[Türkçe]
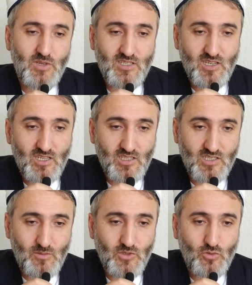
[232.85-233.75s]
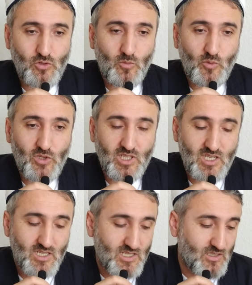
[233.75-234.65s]
Bazı kardeşlerimiz soruyor bu
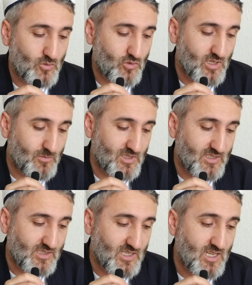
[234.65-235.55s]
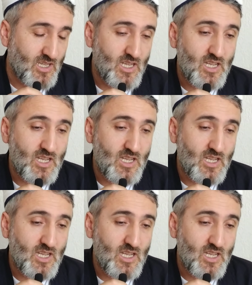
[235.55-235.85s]
bilgileri nereden okuyabiliriz diye.